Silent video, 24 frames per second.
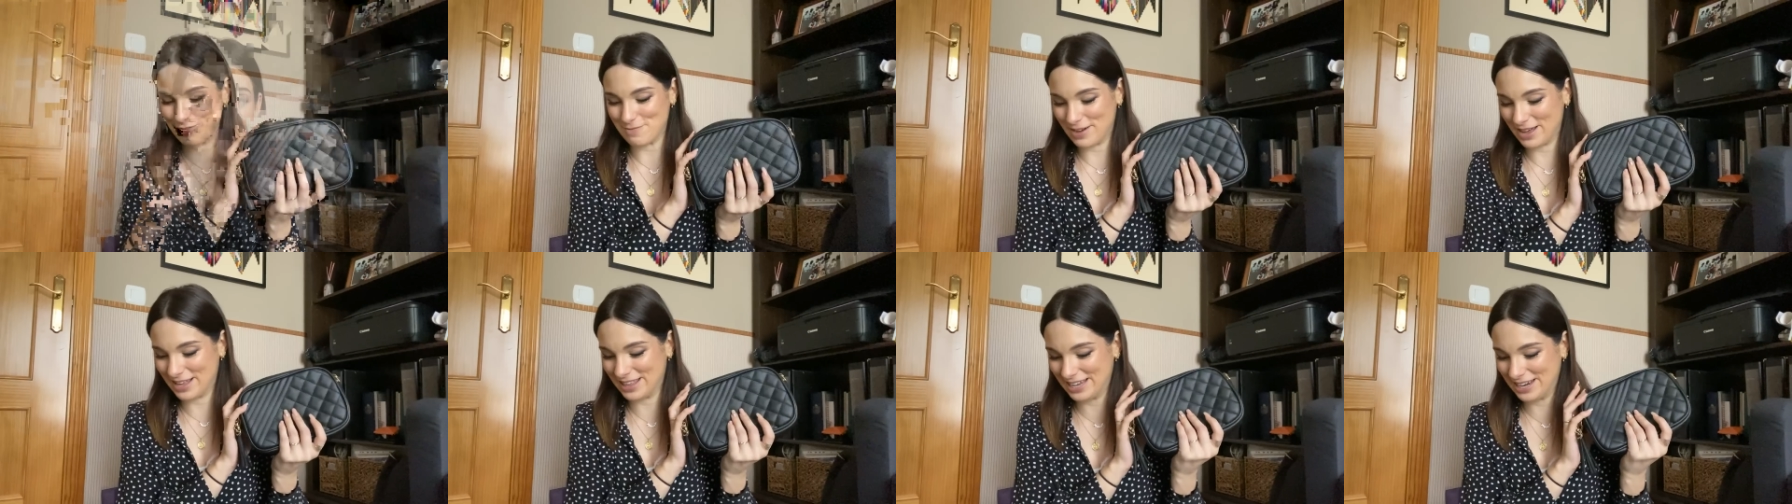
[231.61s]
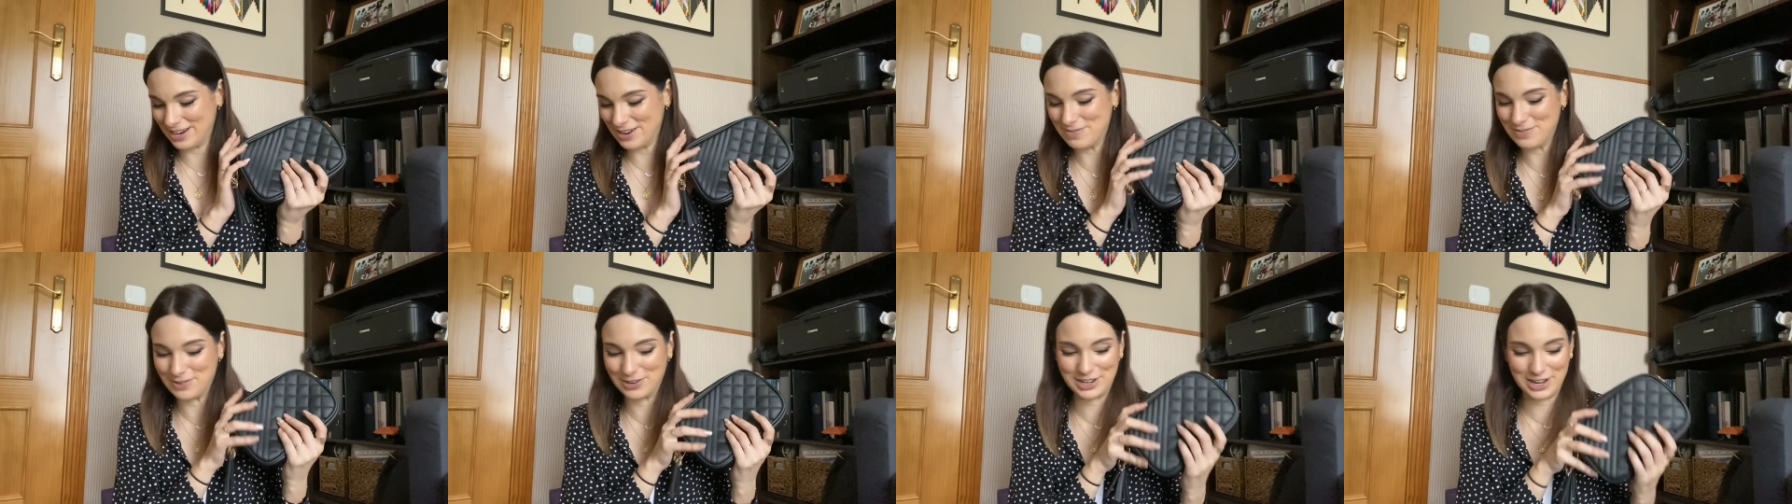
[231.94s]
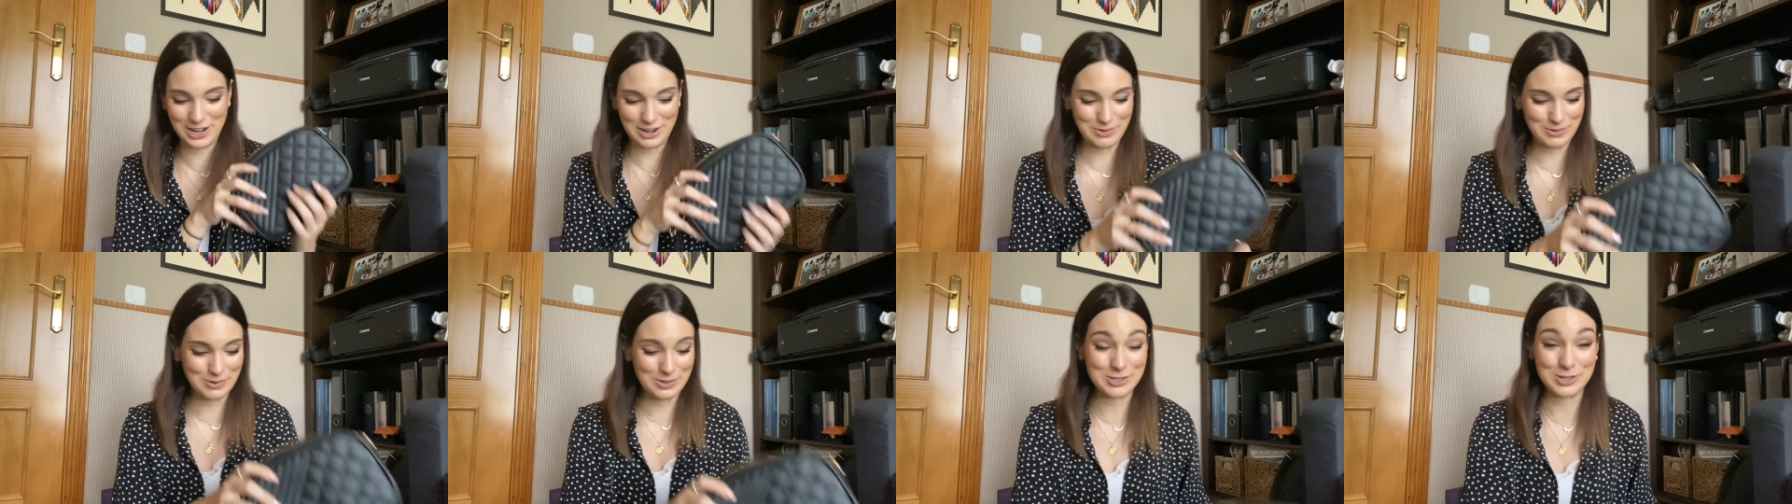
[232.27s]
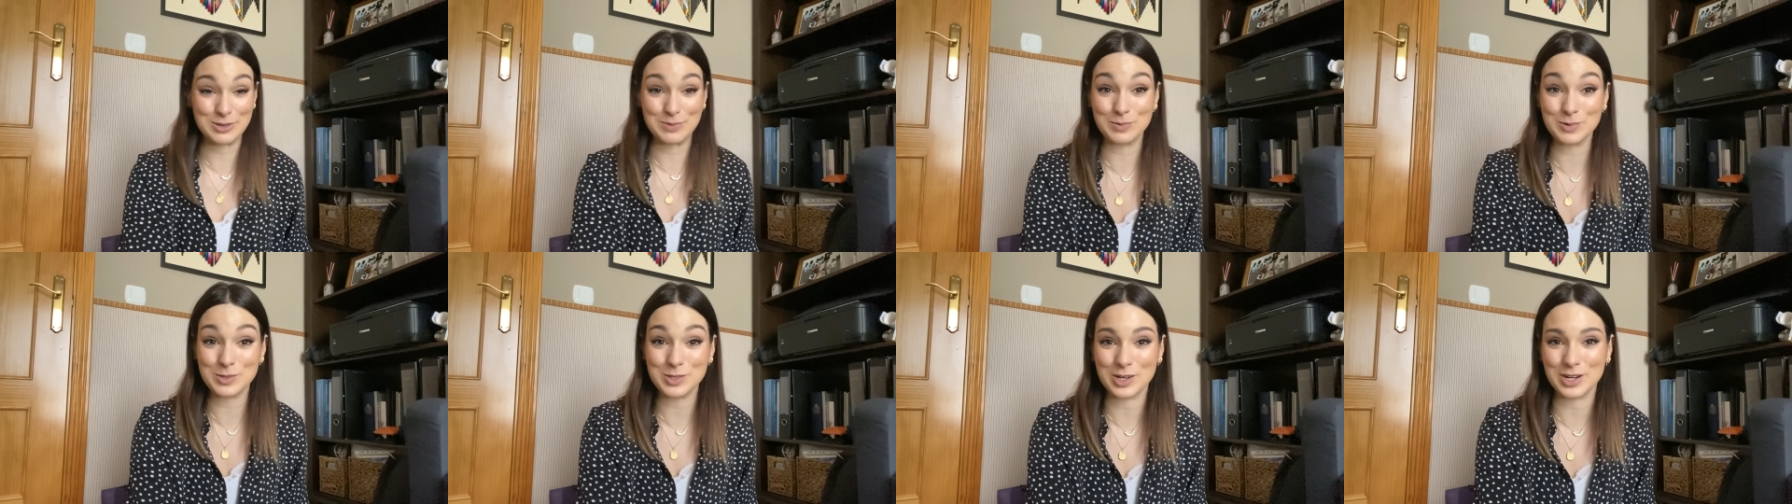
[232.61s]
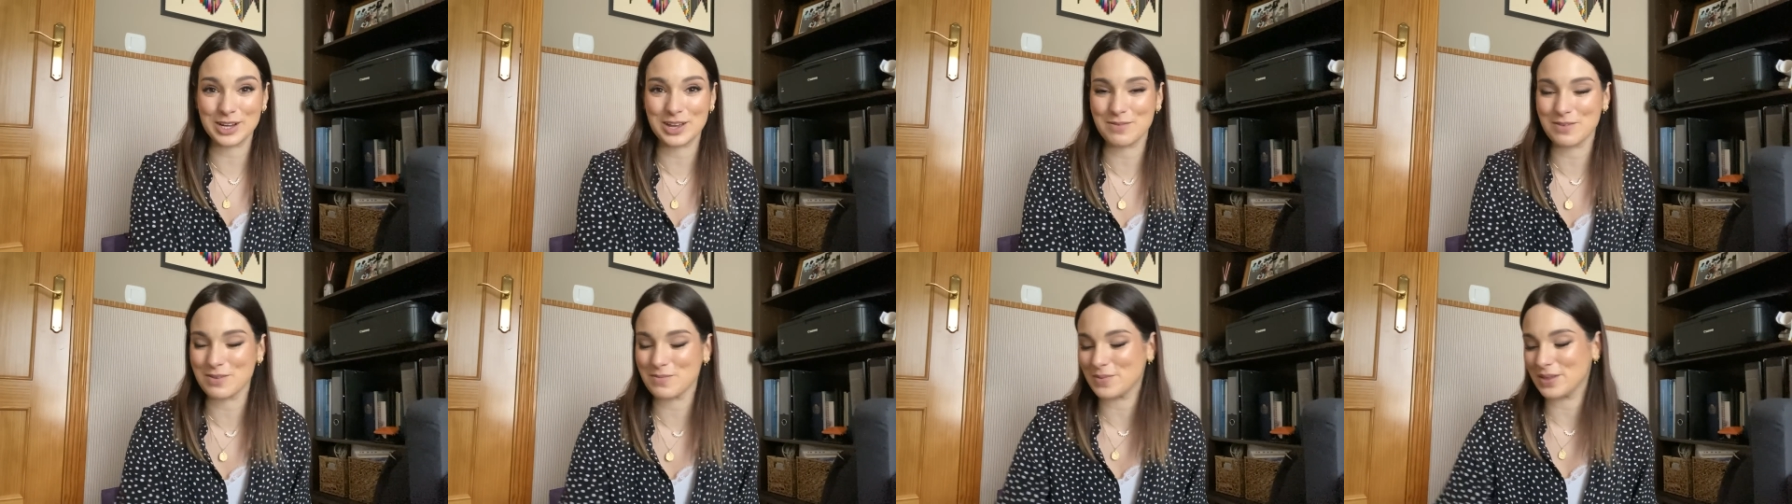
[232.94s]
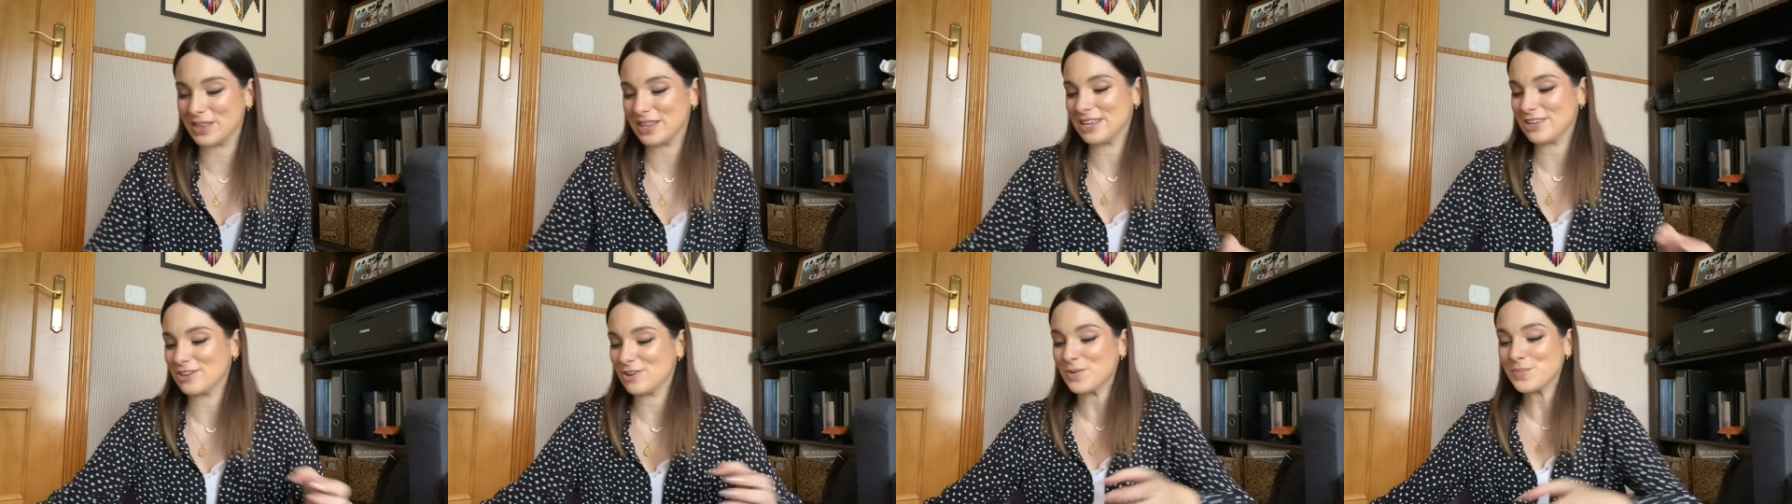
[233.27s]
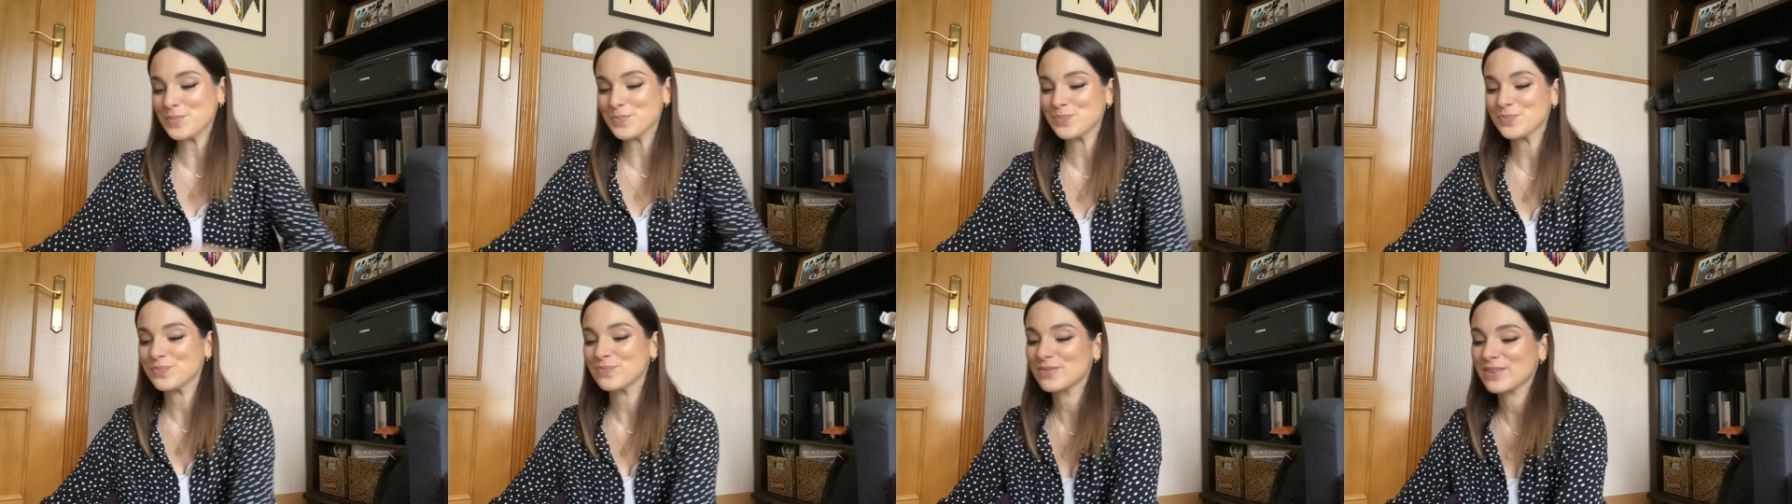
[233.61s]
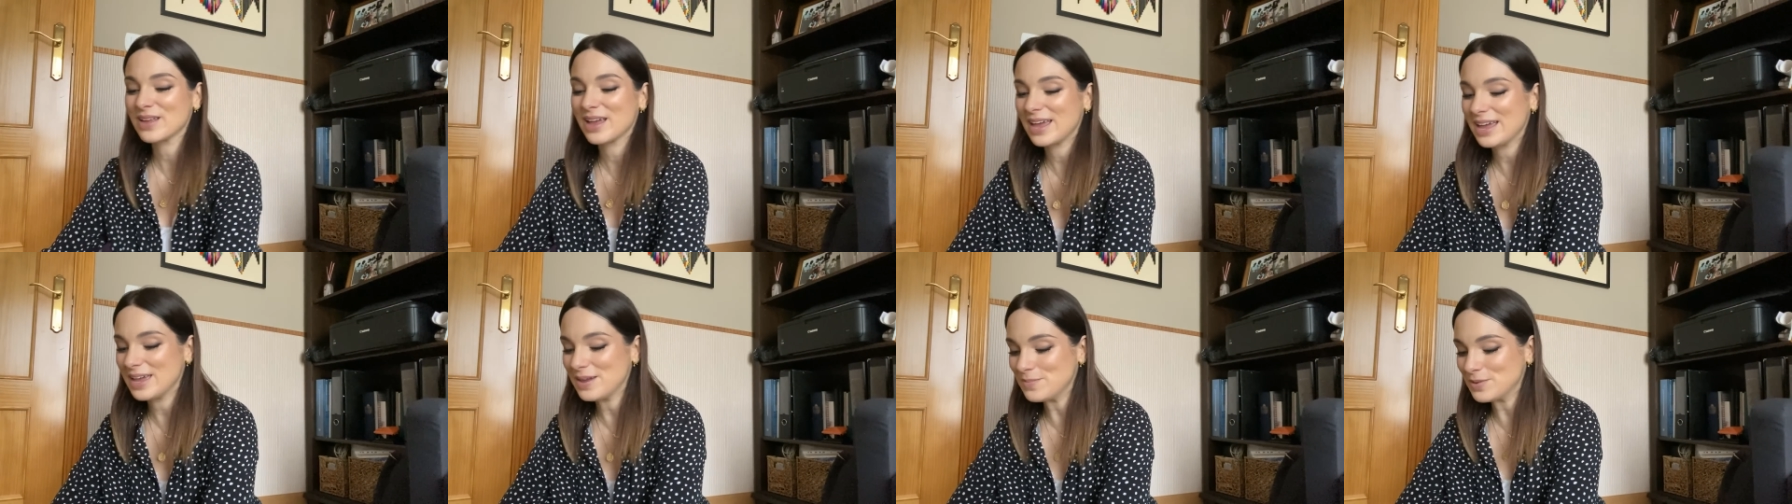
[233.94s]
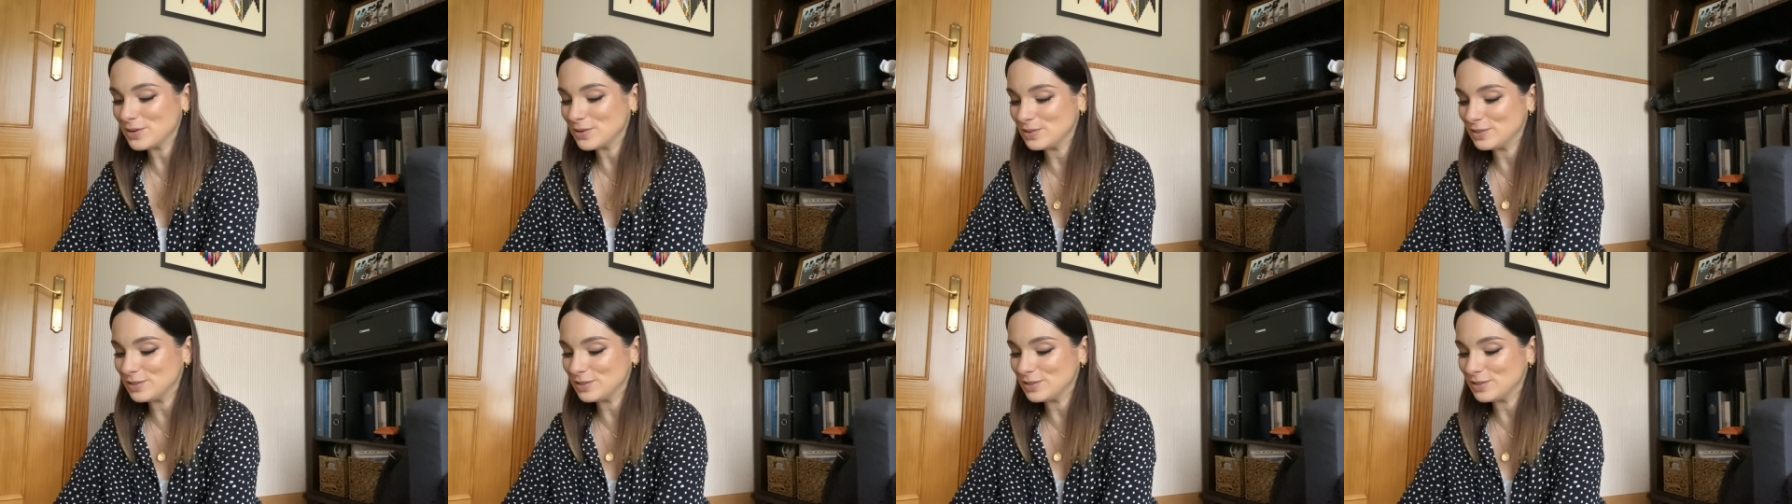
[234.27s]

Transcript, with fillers: madre porque le gustó mucho el que me pedí yo. Y por